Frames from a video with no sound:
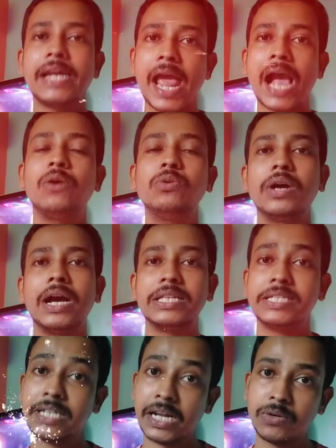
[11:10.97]
খান এখনও
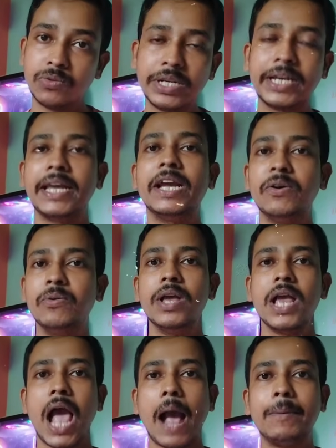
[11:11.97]
খাচ্ছেন আর উনি খেয়েও
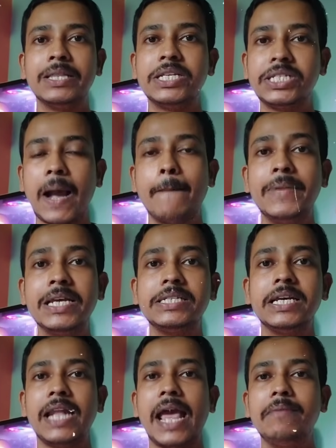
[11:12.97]
আমাদের সামনে
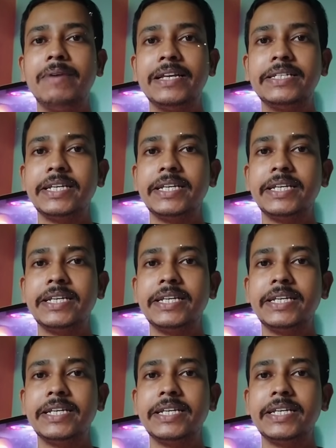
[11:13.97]
এসে লাইভে